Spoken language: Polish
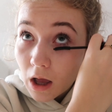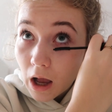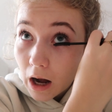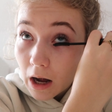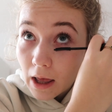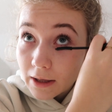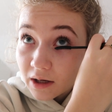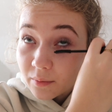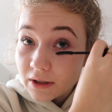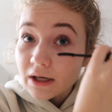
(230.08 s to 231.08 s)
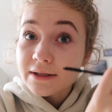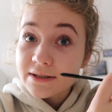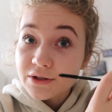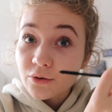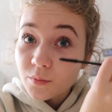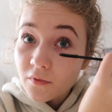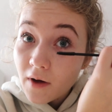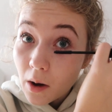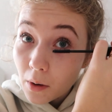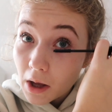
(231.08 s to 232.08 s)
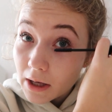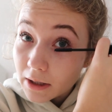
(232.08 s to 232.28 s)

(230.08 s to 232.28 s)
Ale jakby te lekcje się odbywały,